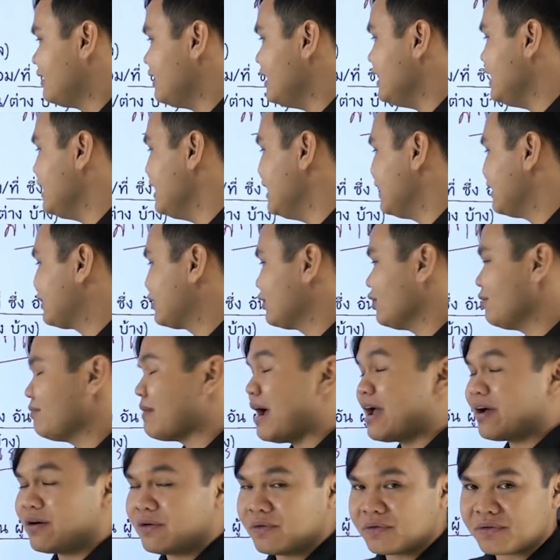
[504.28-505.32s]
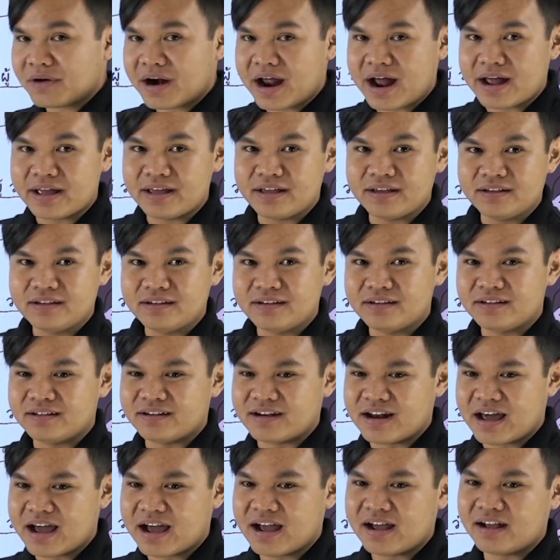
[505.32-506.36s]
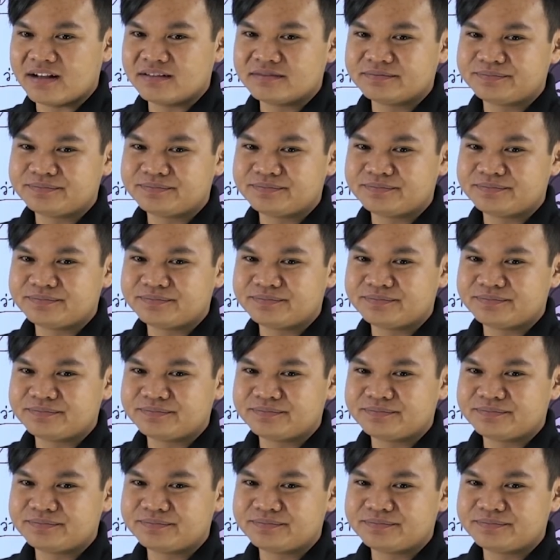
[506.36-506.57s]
นี่ต้นไม้ของใครนะ